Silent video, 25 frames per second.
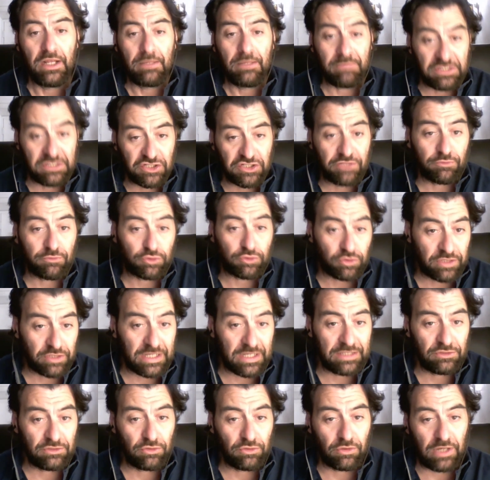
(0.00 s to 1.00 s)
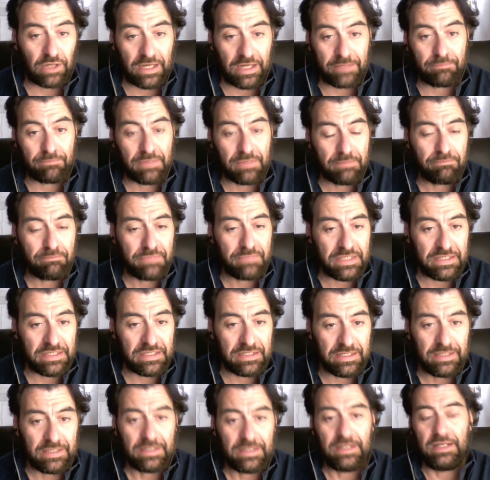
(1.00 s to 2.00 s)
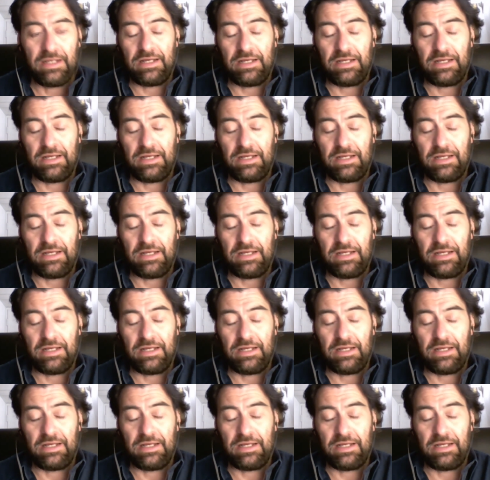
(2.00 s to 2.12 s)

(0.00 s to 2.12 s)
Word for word: Ma dicevo, tornando ai bambini,